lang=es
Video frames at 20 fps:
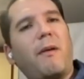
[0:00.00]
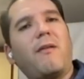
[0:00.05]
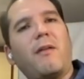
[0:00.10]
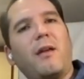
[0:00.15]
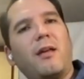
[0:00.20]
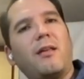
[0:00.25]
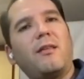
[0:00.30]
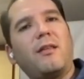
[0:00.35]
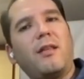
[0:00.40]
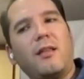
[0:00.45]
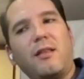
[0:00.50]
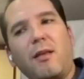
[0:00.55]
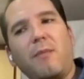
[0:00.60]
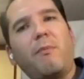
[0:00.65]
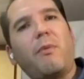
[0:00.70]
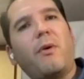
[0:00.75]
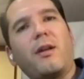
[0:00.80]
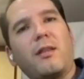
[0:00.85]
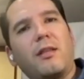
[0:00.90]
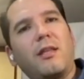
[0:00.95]
este
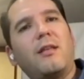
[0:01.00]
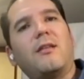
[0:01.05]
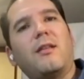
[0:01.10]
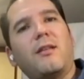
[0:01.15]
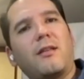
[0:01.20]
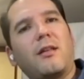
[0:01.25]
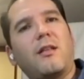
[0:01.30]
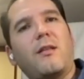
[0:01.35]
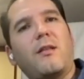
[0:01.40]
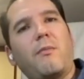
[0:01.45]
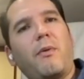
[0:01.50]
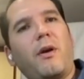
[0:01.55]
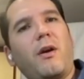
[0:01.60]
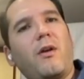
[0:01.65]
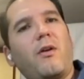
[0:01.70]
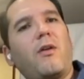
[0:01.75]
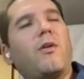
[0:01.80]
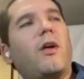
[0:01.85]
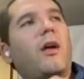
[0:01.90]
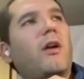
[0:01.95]
tipo de artistas que te pueden
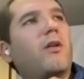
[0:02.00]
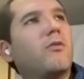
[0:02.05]
ayudar.